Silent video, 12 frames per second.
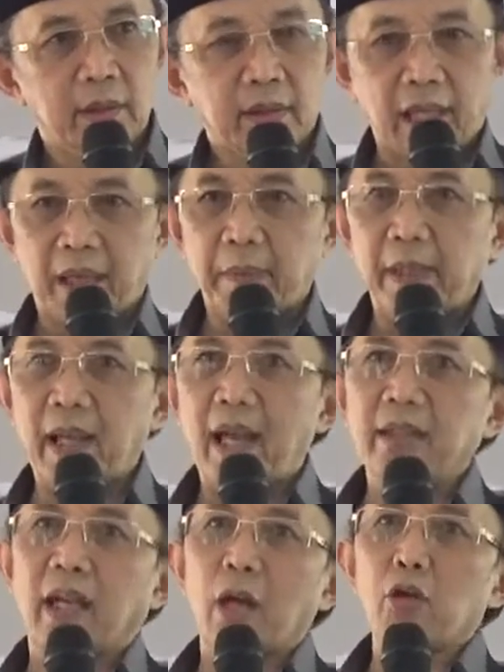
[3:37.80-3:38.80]
saya
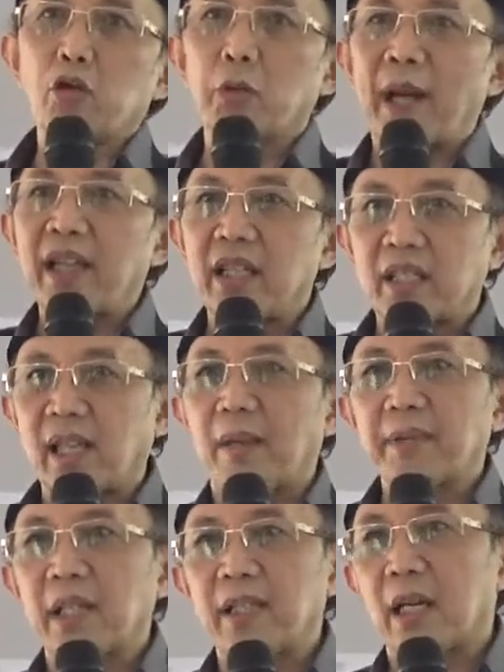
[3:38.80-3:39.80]
bilang kalau cuma
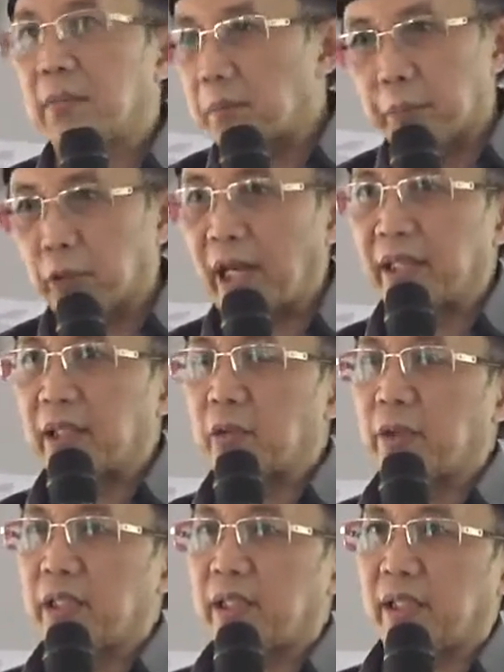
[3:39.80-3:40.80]
Islam saja bukan
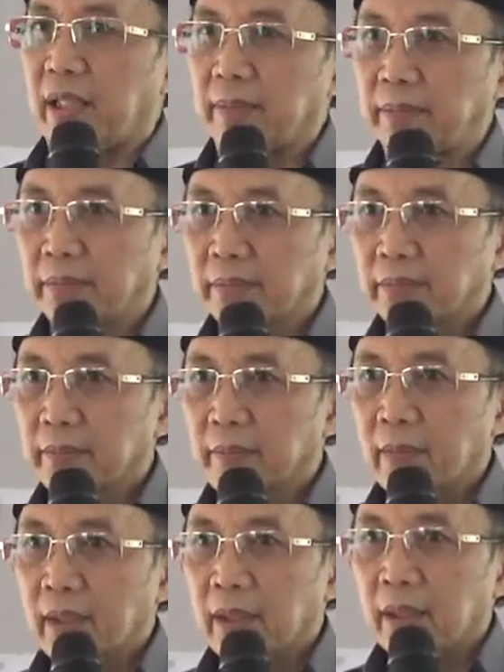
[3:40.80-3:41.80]
Indonesia
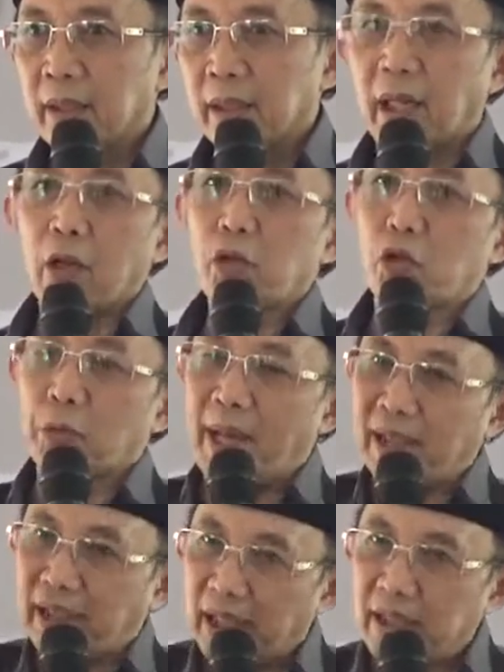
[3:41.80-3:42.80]
kalau
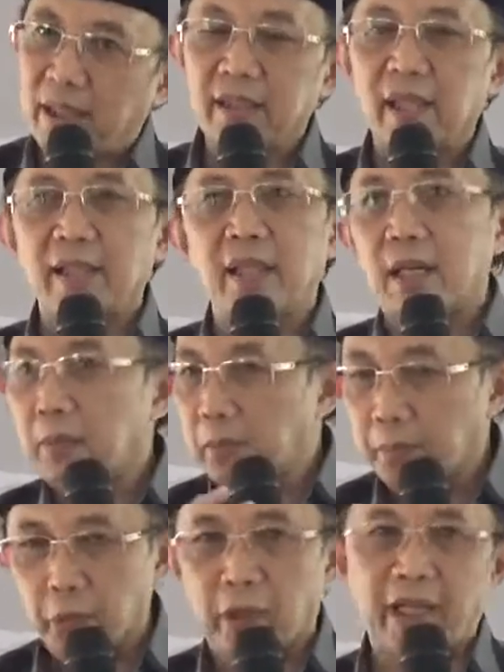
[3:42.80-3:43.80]
cuma Kristen saja
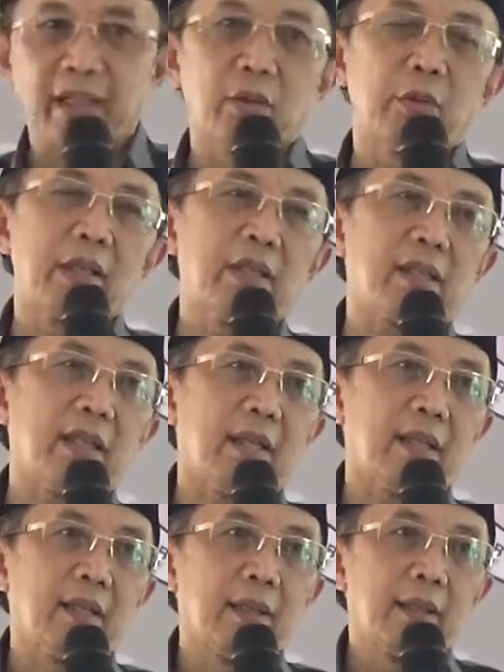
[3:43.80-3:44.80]
bukan Indonesia
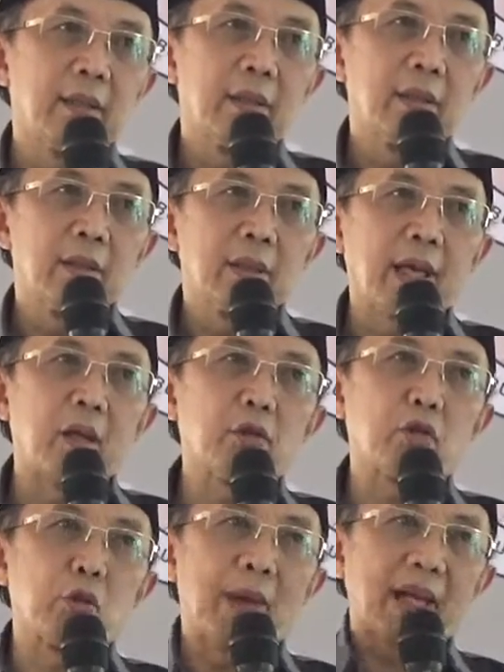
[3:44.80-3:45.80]

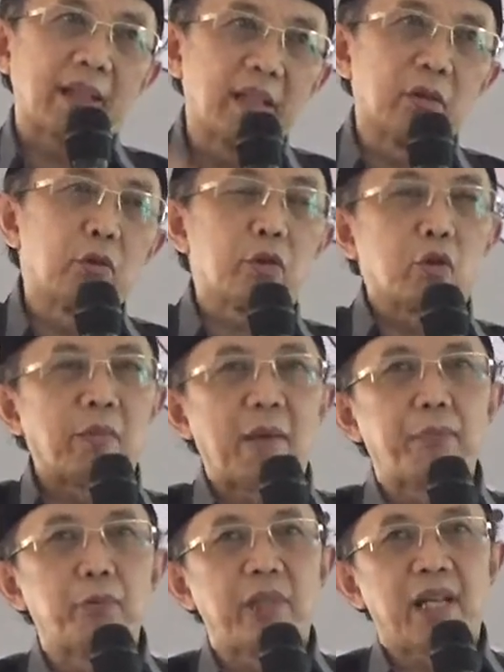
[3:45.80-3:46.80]
kalau cuma Hindu
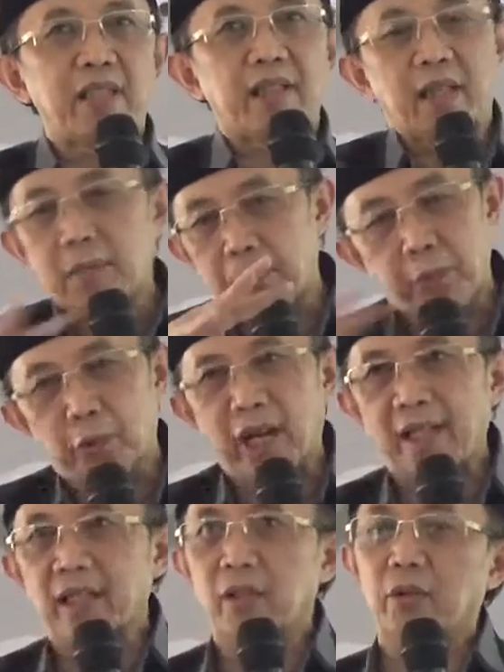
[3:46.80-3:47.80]
cuma Buddha saja
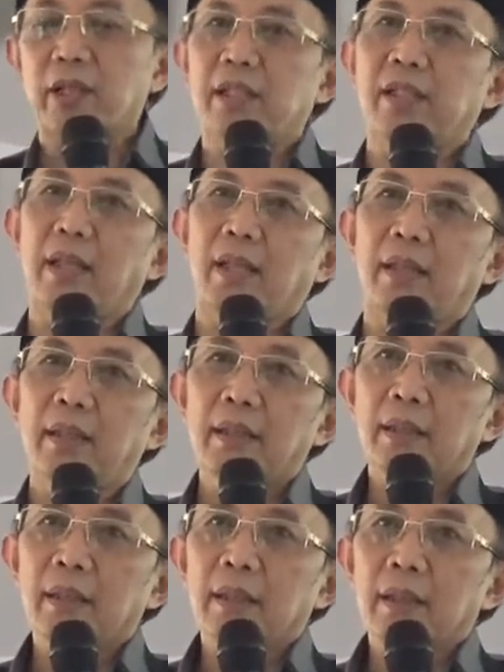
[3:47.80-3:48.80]
bukan Indonesia
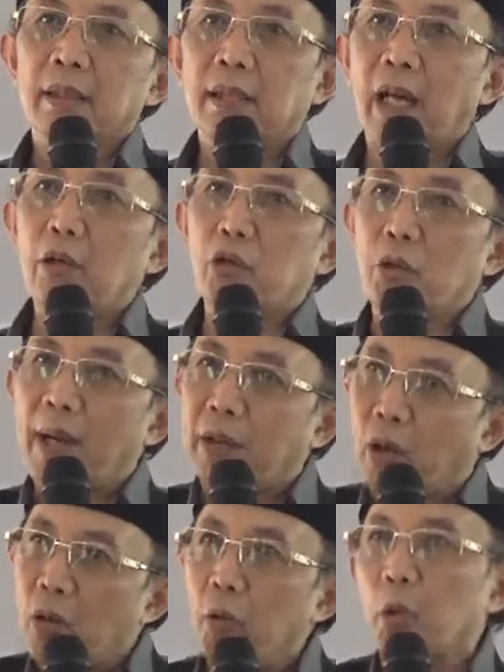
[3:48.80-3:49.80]
kalau cuma
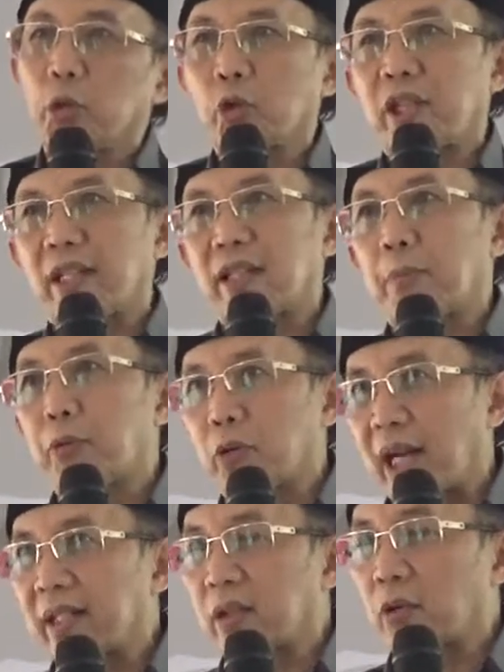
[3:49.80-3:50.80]
Konghucu saja
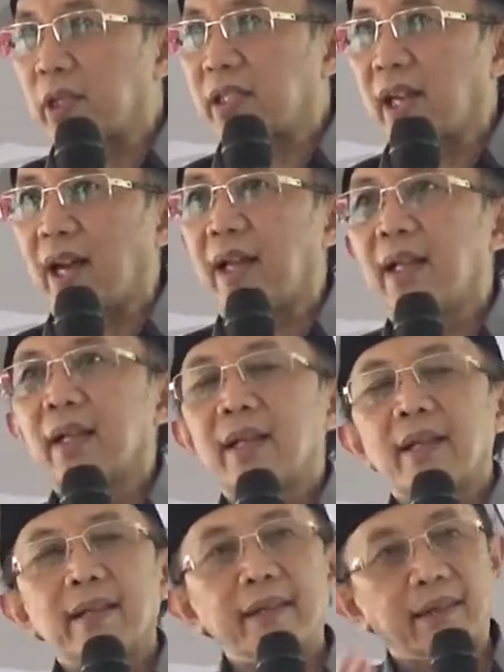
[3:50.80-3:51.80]
bukan Indonesia
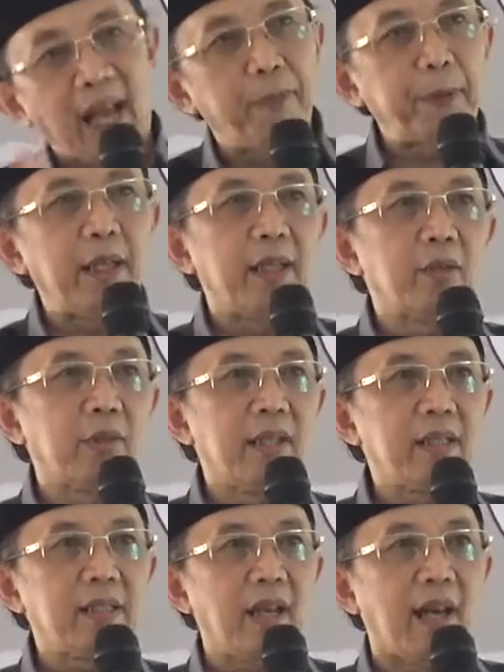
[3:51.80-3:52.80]
tapi
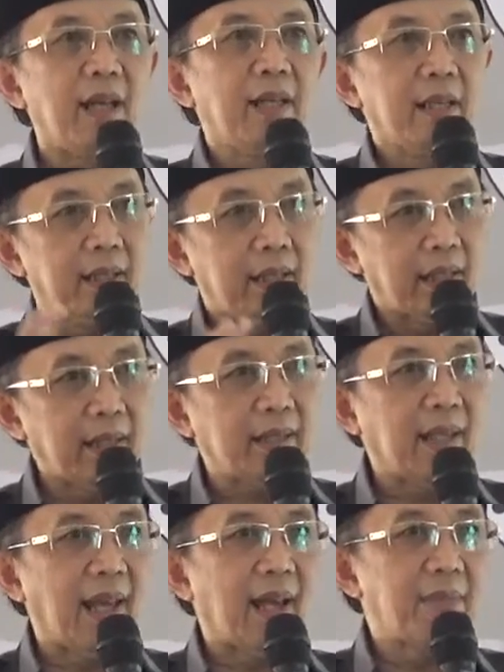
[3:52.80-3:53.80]
Indonesia
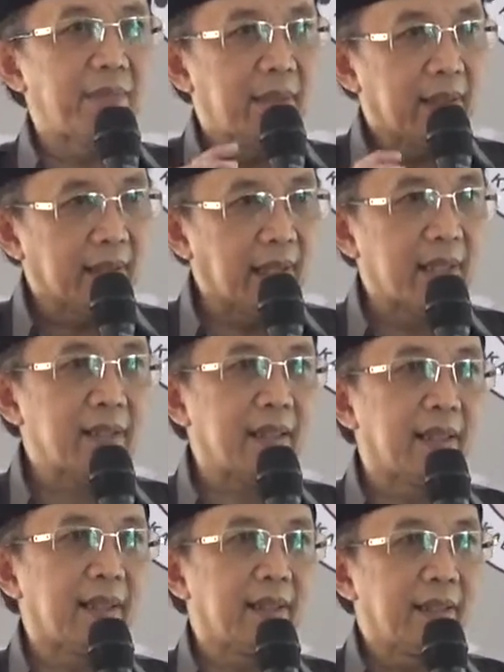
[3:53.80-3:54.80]
Islam,
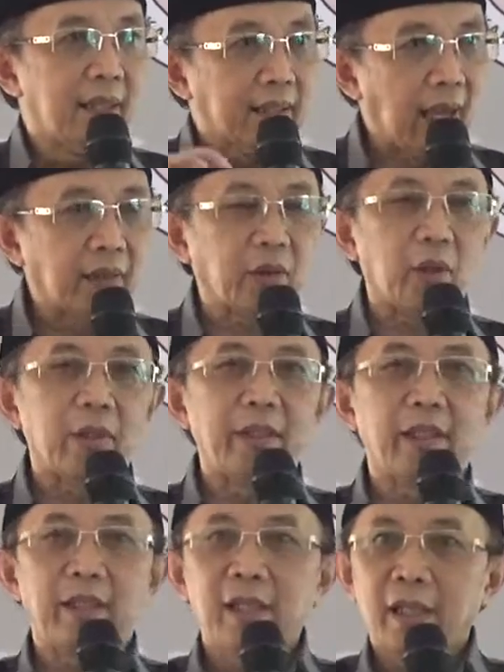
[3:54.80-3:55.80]
Kristen,
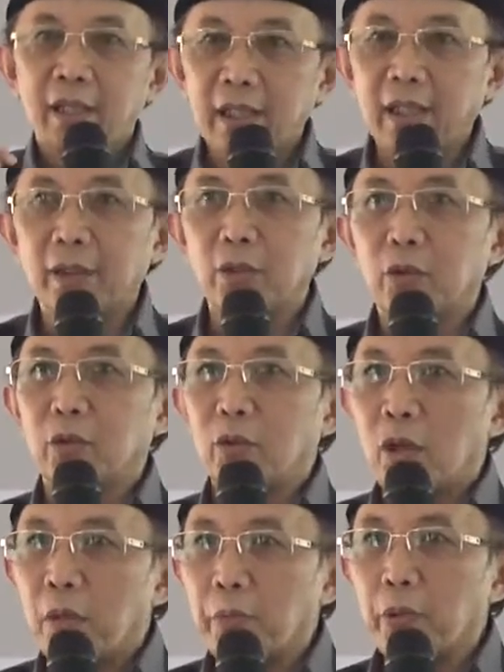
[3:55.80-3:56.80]
Katolik, Hindu,
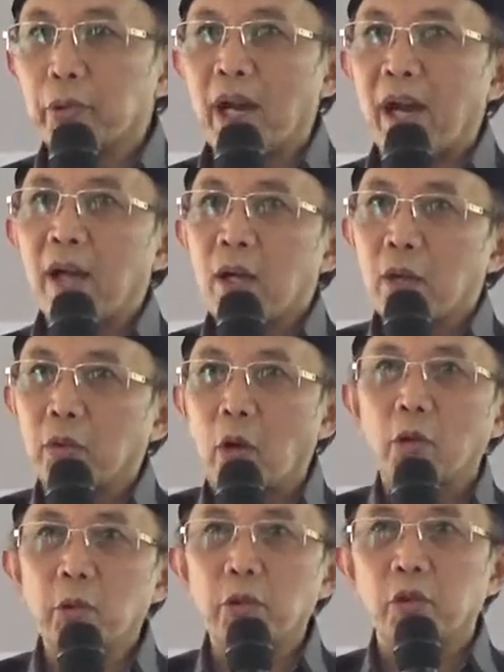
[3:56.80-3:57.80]
Buddha,
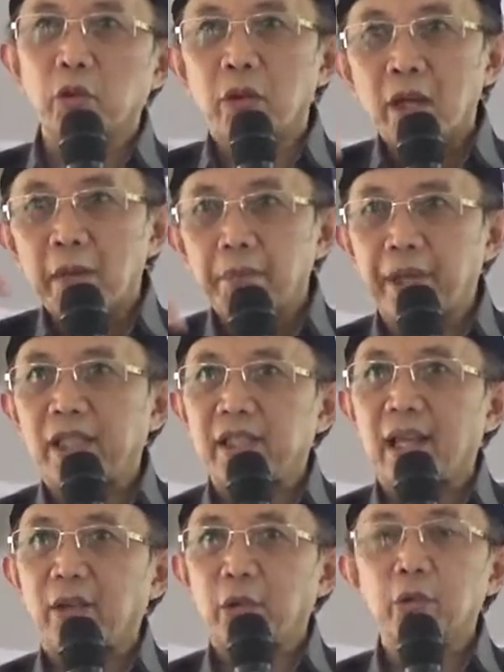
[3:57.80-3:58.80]
Konghucu
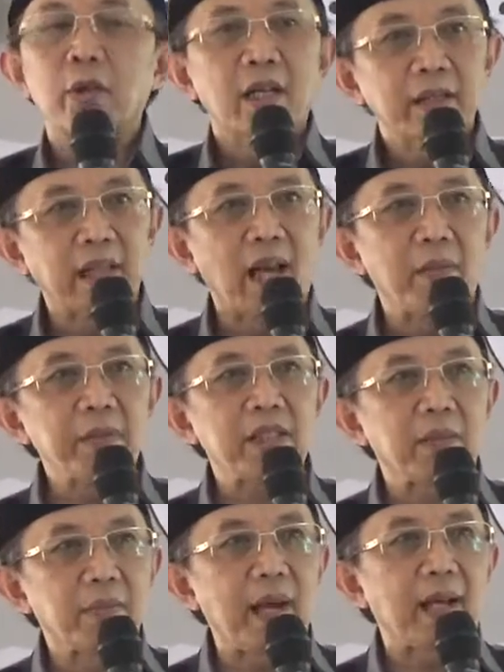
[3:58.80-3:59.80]
bersatu dalam
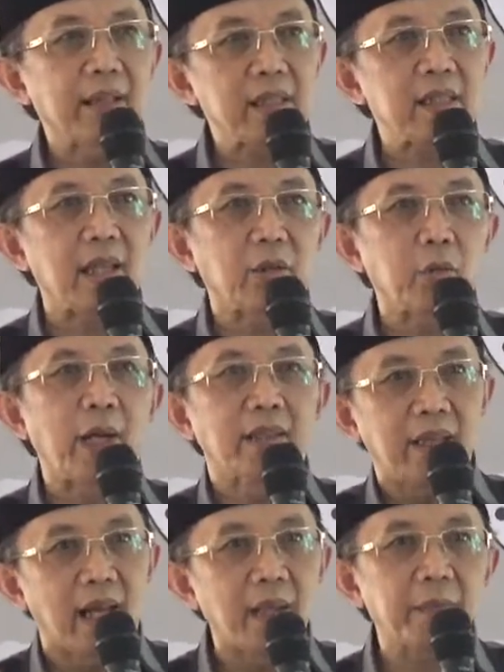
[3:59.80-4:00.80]
semangat
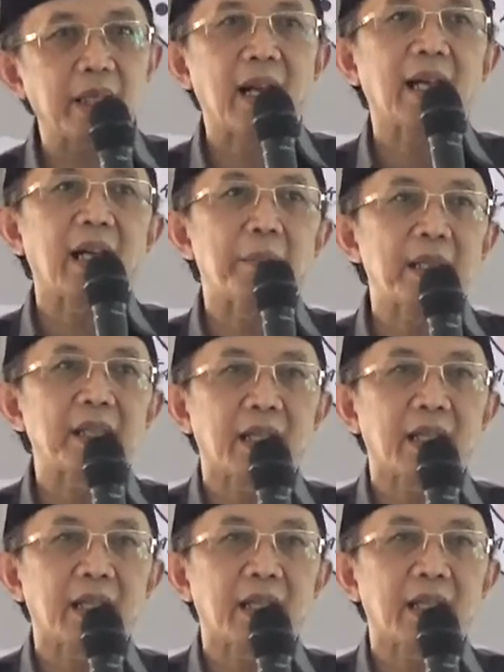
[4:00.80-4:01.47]
kesatuan dalam keragaman